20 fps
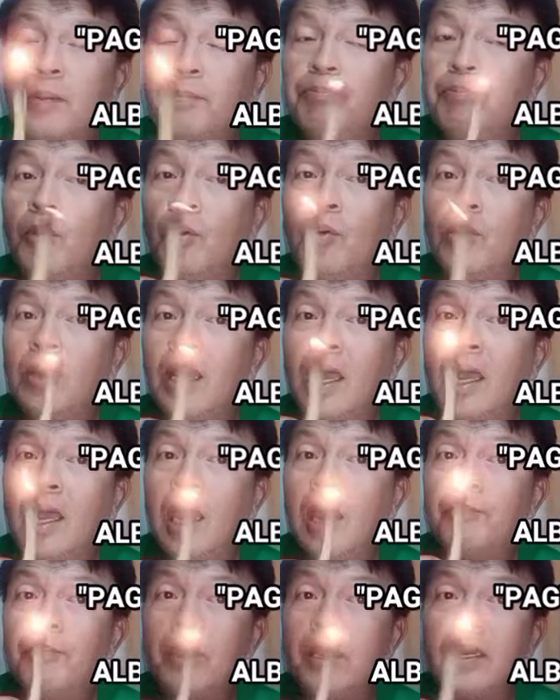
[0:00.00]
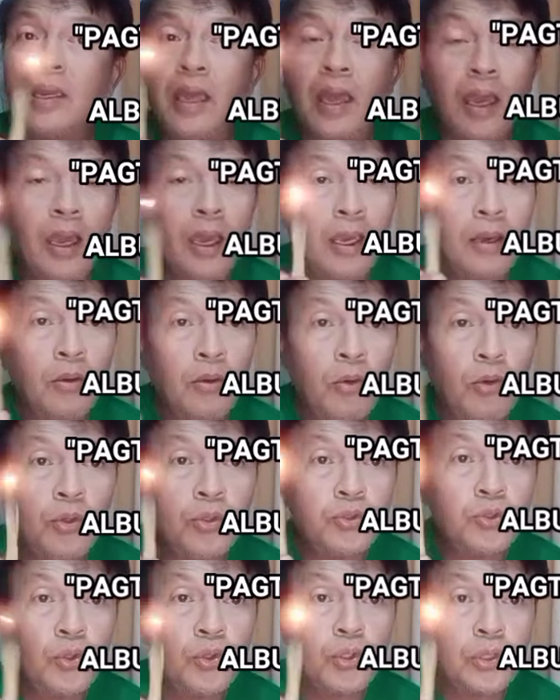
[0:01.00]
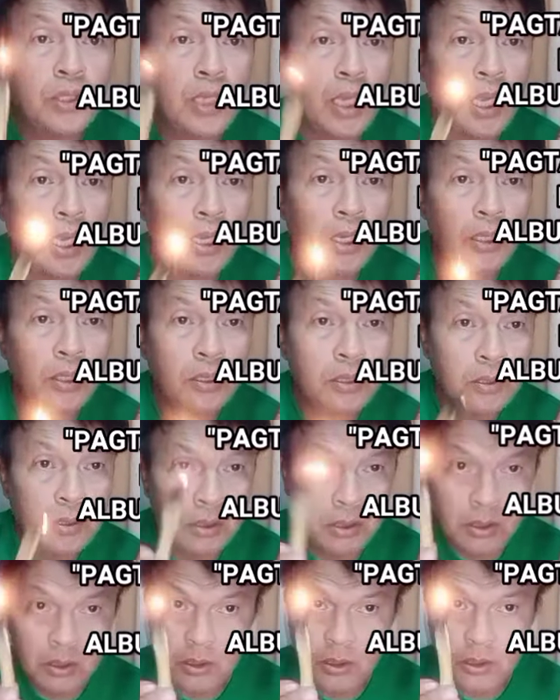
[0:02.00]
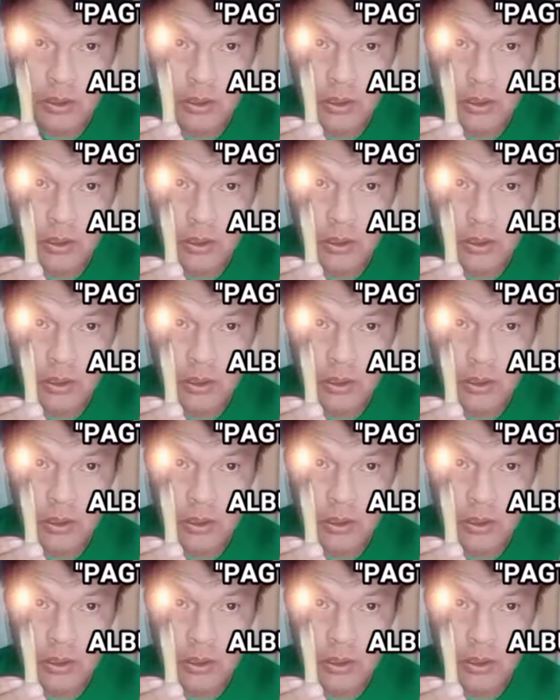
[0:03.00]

Masarap pong langhapin ang usok ng